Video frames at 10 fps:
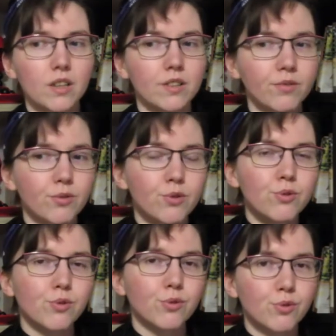Il faut
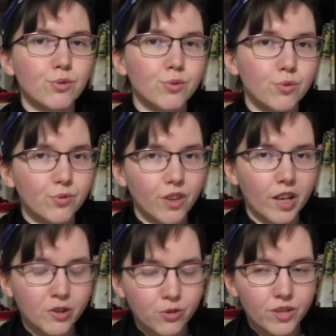juste que je,
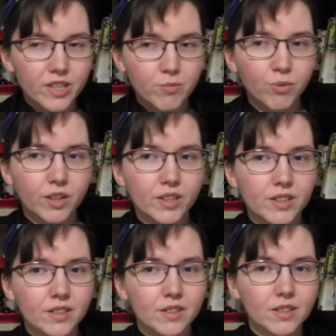que je laisse mûrir
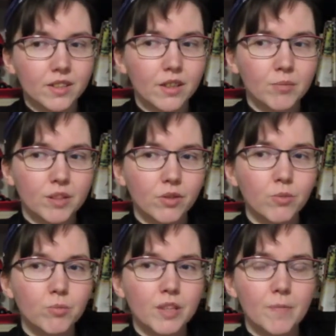ces idées-là
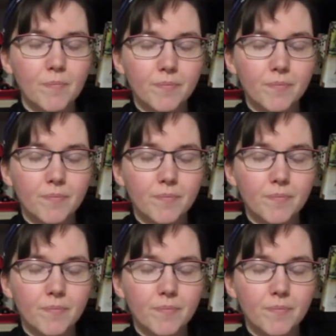maintenant, mais